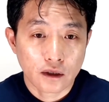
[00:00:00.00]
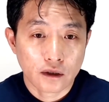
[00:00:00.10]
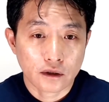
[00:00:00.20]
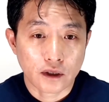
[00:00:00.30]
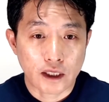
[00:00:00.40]

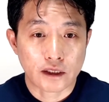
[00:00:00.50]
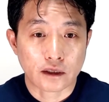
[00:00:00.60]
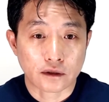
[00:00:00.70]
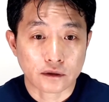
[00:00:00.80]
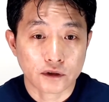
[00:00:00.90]
어,
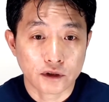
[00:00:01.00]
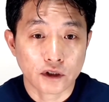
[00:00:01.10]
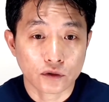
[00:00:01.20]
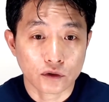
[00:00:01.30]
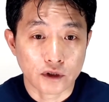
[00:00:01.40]
가장
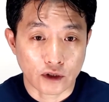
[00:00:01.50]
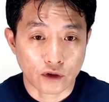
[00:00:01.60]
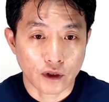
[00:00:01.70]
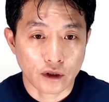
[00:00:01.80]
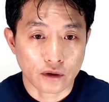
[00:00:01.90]
쳐주는
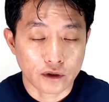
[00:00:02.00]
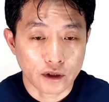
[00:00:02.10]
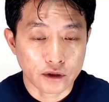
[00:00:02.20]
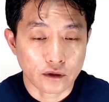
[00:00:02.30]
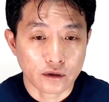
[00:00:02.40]
학교예요
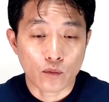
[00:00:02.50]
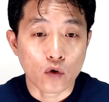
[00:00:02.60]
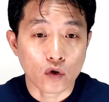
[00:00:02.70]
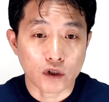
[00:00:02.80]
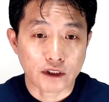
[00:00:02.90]
그래서
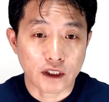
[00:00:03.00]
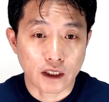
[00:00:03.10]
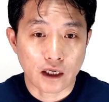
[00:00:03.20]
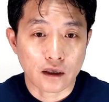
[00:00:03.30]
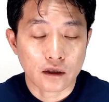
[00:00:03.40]
본교
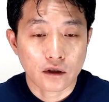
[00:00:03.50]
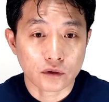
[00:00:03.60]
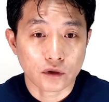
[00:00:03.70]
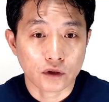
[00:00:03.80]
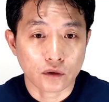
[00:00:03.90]
자체가
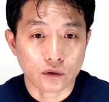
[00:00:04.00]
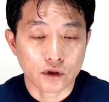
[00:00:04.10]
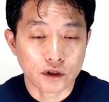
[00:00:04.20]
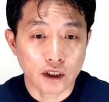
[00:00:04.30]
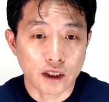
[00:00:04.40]
그래도
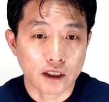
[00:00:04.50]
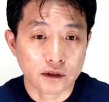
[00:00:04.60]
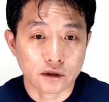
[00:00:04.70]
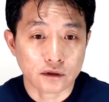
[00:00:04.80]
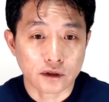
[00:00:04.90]

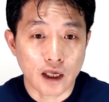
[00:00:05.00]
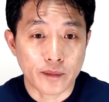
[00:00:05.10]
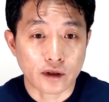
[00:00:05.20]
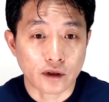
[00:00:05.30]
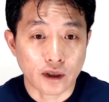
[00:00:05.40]
이탈리아에서는
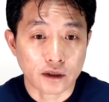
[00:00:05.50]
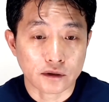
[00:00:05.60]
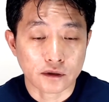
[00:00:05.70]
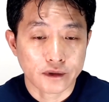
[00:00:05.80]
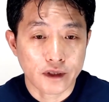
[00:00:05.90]
탑에
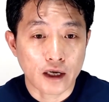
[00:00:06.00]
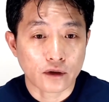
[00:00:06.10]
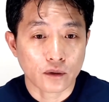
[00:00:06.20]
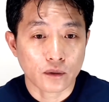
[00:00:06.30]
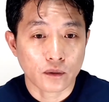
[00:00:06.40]
들어가는
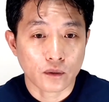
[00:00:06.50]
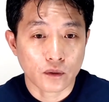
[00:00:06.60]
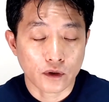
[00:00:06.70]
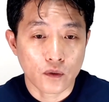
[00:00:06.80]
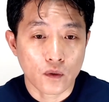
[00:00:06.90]

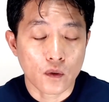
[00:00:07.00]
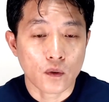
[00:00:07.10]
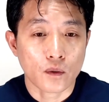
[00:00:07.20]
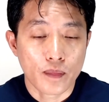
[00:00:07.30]
대학교이고